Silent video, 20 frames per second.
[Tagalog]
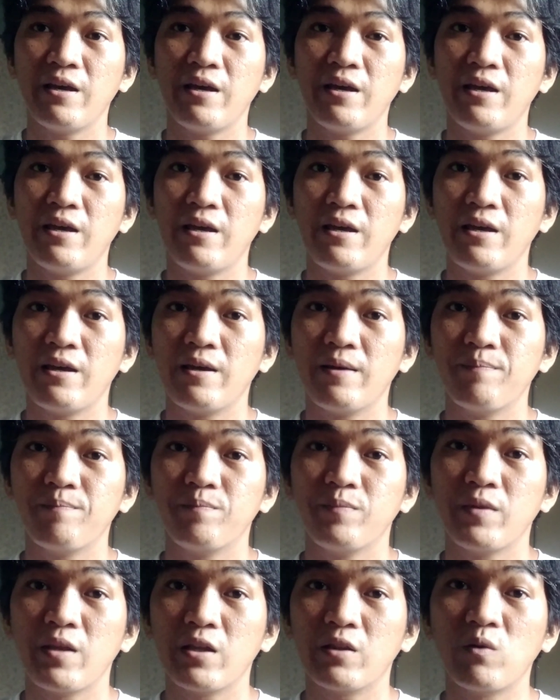Eh,
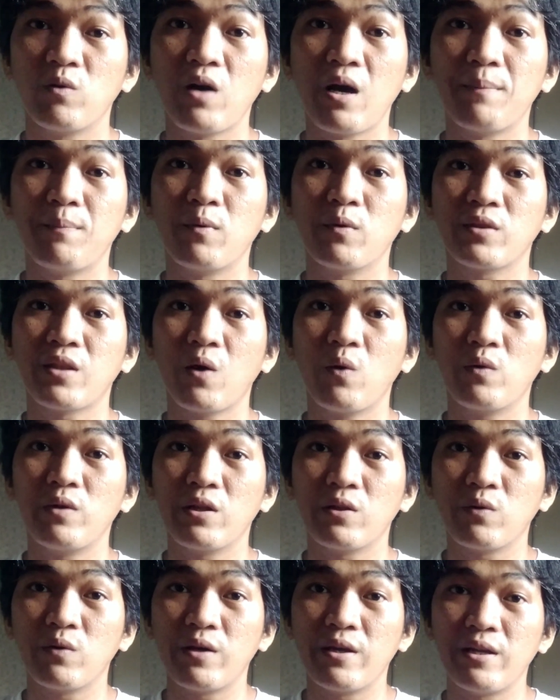ito nga pong taon
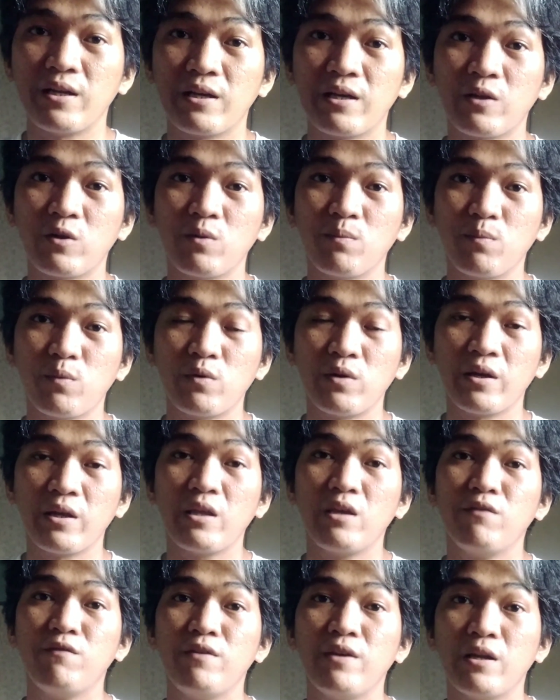na to eh nagkaroon po ng
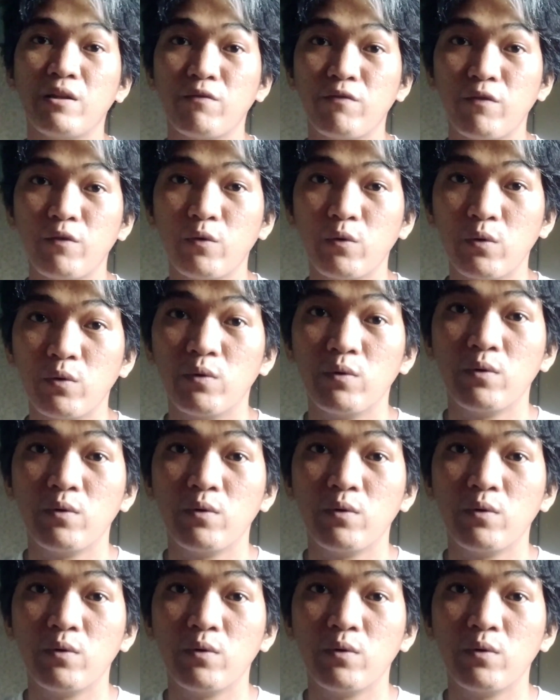avian flu.